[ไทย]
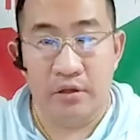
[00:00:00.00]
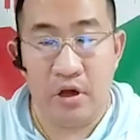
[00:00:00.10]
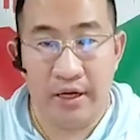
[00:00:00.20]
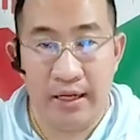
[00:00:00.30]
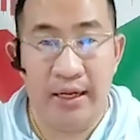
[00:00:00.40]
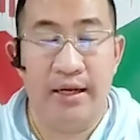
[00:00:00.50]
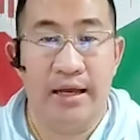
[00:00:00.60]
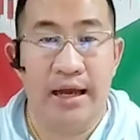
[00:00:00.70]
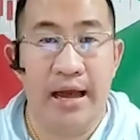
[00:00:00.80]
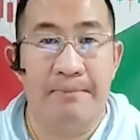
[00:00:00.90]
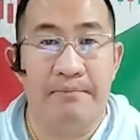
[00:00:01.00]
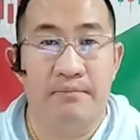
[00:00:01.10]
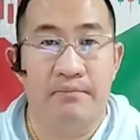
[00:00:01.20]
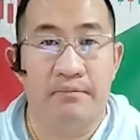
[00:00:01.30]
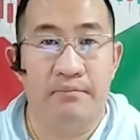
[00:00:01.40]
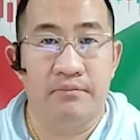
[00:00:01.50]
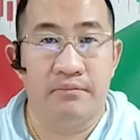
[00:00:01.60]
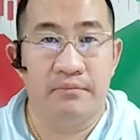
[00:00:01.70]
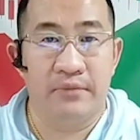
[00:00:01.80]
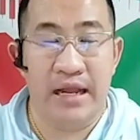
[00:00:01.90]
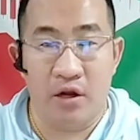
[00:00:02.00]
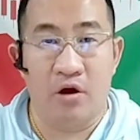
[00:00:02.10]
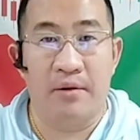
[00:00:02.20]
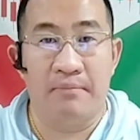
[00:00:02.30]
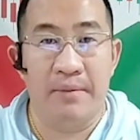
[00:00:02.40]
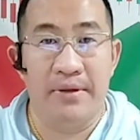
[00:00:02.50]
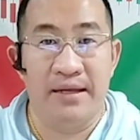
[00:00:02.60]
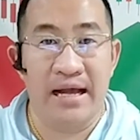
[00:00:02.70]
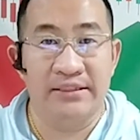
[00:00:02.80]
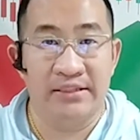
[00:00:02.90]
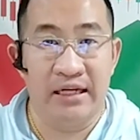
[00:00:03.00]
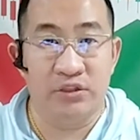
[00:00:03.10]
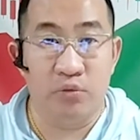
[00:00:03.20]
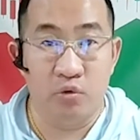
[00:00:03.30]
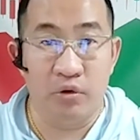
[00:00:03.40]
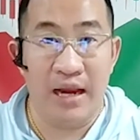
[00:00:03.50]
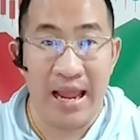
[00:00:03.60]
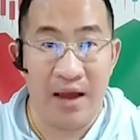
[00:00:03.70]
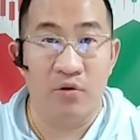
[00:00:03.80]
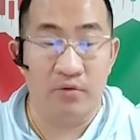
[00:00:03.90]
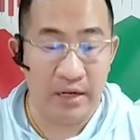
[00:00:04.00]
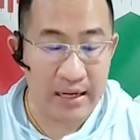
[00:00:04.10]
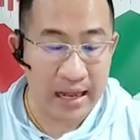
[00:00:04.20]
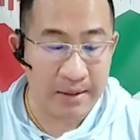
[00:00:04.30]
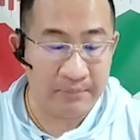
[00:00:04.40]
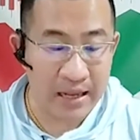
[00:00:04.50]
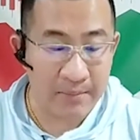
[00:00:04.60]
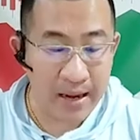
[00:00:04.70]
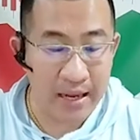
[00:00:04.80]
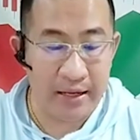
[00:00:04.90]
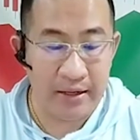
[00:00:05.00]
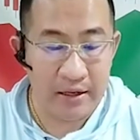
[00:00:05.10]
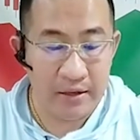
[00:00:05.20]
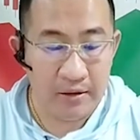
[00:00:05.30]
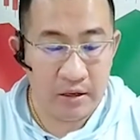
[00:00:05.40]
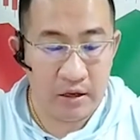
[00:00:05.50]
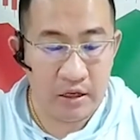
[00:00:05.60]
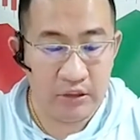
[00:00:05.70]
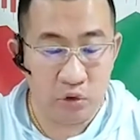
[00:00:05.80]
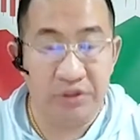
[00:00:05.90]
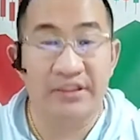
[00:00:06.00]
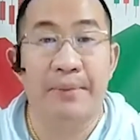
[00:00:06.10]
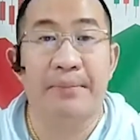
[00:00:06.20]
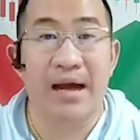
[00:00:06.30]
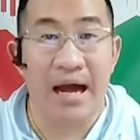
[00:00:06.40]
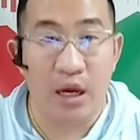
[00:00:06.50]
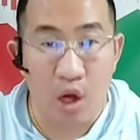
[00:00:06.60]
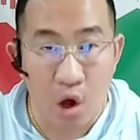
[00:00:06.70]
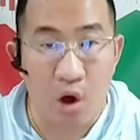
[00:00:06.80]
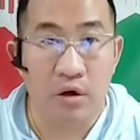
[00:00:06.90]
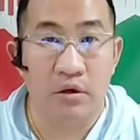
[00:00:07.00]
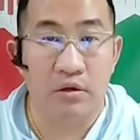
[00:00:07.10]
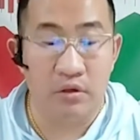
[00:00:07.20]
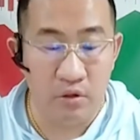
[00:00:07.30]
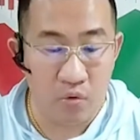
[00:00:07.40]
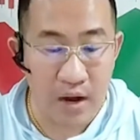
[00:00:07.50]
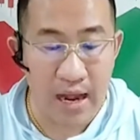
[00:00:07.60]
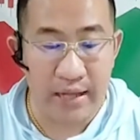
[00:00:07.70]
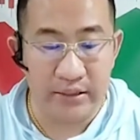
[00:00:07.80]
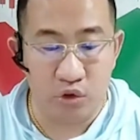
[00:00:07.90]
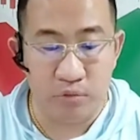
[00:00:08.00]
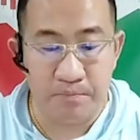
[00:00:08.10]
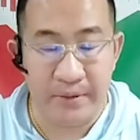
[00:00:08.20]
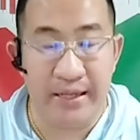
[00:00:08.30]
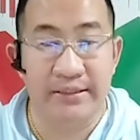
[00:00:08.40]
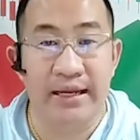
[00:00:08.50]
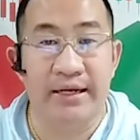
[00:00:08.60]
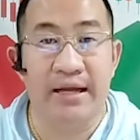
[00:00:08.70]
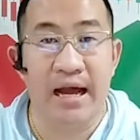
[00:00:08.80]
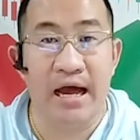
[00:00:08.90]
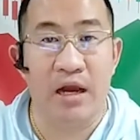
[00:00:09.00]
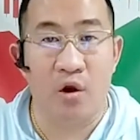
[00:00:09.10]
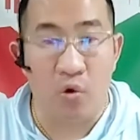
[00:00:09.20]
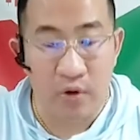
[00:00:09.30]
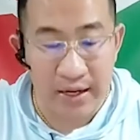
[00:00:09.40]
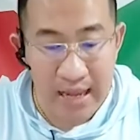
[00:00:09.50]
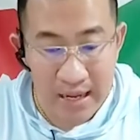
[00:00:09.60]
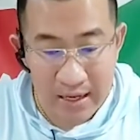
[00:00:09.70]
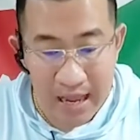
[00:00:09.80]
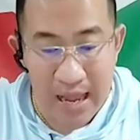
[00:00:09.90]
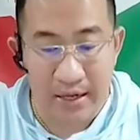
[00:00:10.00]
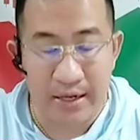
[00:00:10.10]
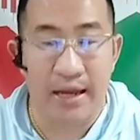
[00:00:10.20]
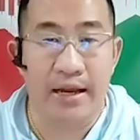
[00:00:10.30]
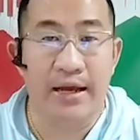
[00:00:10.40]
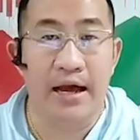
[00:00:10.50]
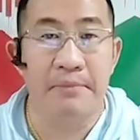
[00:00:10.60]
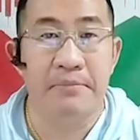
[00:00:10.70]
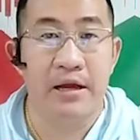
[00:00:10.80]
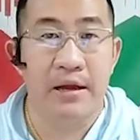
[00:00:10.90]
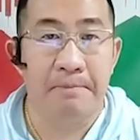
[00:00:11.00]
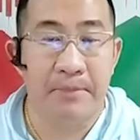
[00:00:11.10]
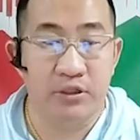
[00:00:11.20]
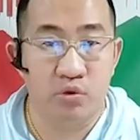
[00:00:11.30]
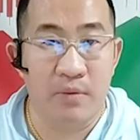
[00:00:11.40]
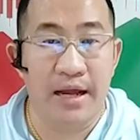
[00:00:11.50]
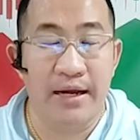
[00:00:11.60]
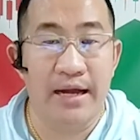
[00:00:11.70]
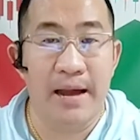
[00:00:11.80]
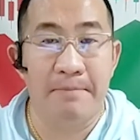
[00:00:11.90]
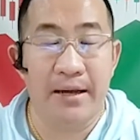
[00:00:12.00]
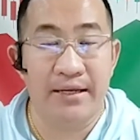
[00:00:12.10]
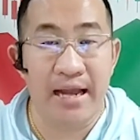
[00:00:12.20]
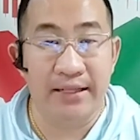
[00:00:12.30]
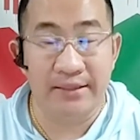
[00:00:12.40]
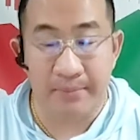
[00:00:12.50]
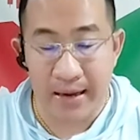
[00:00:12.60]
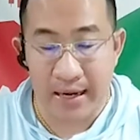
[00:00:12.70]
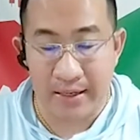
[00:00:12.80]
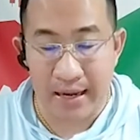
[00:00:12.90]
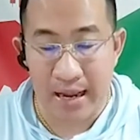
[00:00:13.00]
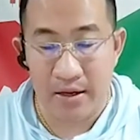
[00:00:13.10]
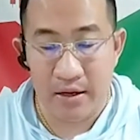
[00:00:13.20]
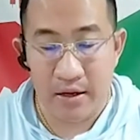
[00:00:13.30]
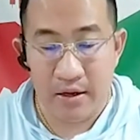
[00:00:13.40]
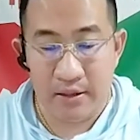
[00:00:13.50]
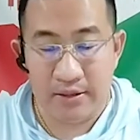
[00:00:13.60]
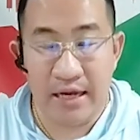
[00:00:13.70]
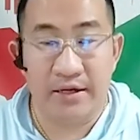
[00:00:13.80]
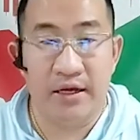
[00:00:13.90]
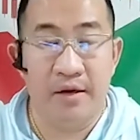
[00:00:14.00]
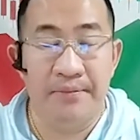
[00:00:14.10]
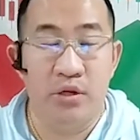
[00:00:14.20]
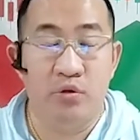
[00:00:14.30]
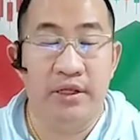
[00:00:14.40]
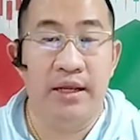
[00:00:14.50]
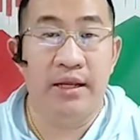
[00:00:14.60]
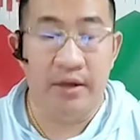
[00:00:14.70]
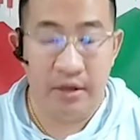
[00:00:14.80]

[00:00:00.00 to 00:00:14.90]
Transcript: ตอนนี้นะครับแน่นอนมันมีการเสียสมดุลแล้วนะครับทำให้จุดสับขาหลอก หรือว่าจุดเปลี่ยนเทนขาลงระยะกลางเนี่ยนะครับ ปัจจุบันนะครับมันย้ายตำแหน่งนะจากเดิมเนี่ยอยู่ที่